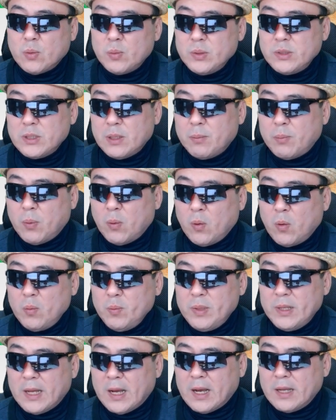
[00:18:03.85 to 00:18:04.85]
소비자 보호
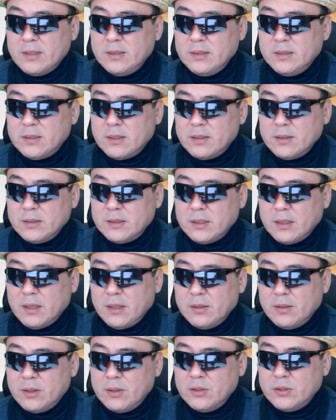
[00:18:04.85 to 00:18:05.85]
및
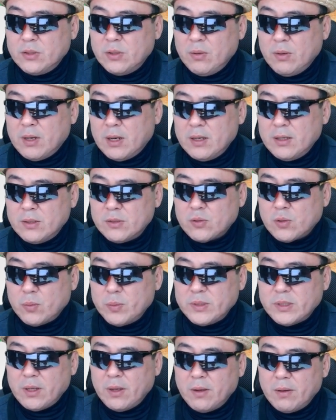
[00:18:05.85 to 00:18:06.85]
안정적인 연체율 관리에
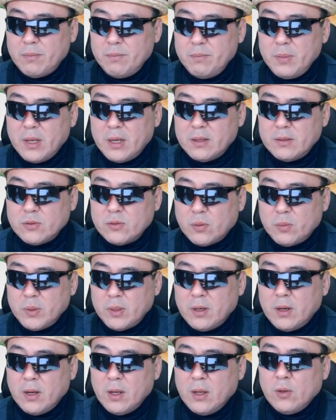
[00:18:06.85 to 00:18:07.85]
소비자의 현명한
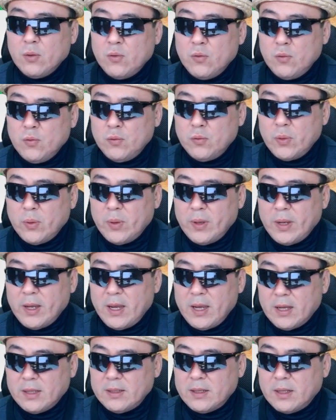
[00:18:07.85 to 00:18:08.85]
소비를
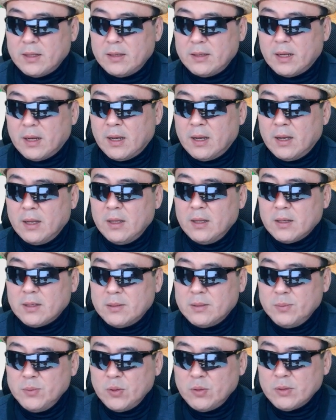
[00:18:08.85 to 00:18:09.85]
유도해야 된다.
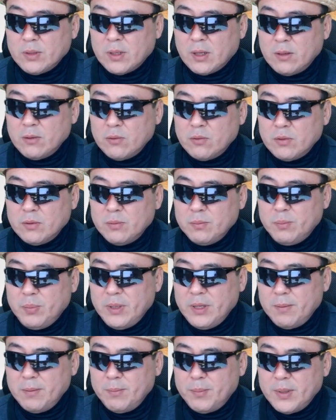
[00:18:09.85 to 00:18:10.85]
금융당국은
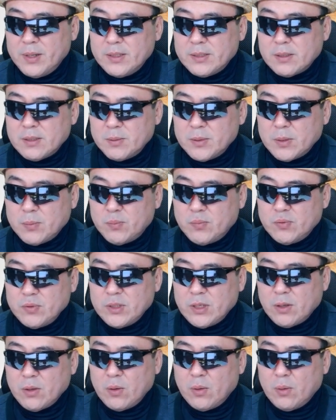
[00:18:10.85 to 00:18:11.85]
BNPL 서비스
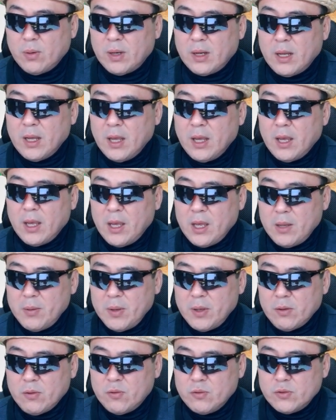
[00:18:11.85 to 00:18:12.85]
부작용과
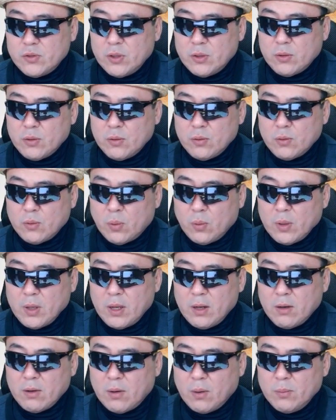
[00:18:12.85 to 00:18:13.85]
해외 규제
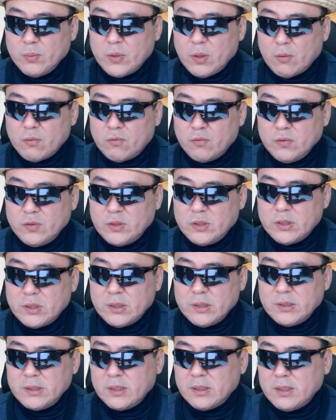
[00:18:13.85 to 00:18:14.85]
동향을 검토해
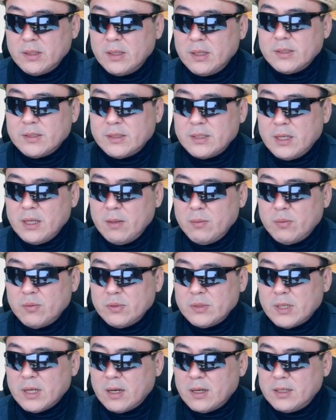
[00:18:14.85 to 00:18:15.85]
구체적인
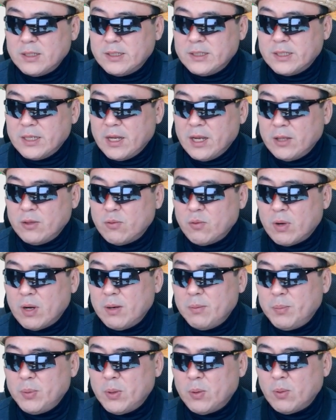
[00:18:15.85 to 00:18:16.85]
세부사항을
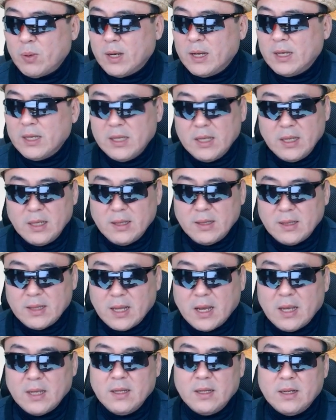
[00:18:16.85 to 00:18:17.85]
제도할 필요가
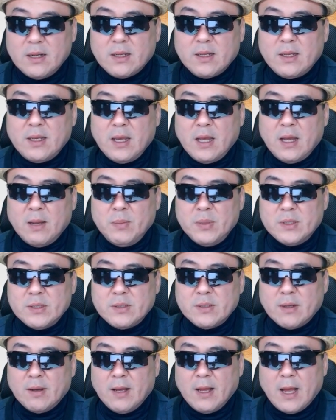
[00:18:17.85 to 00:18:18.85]
있다 이렇게
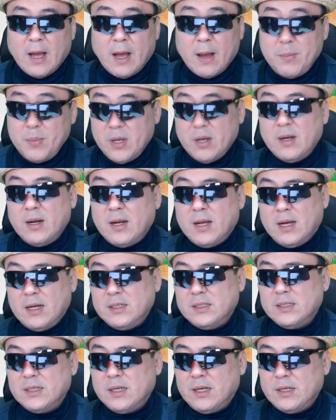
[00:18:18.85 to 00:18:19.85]
하면서 압력을
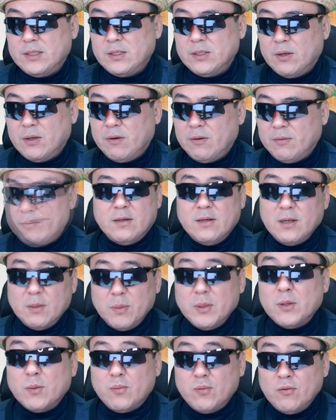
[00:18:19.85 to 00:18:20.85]
가하기 시작했죠.
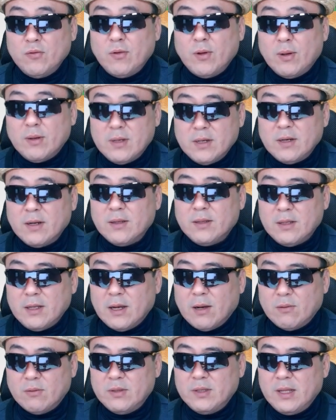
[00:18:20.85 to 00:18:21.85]
그럼에도 불구하고 그런
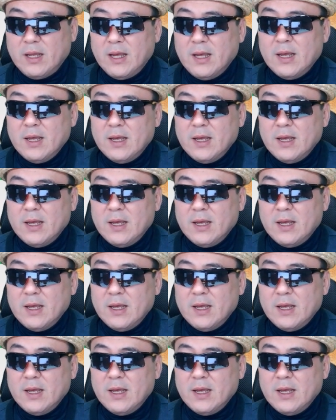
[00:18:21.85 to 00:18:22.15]
가운데